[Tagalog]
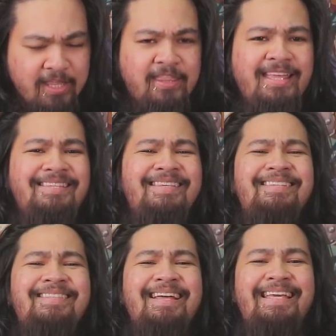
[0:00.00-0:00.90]
this
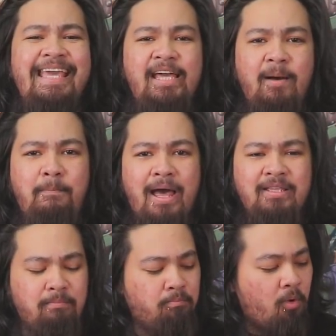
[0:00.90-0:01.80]
is the
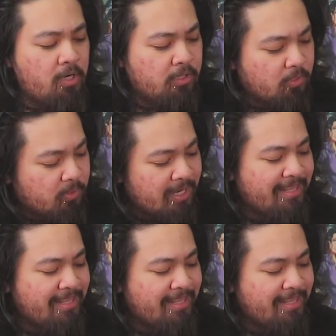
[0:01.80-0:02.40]
Gigabyte Monitor,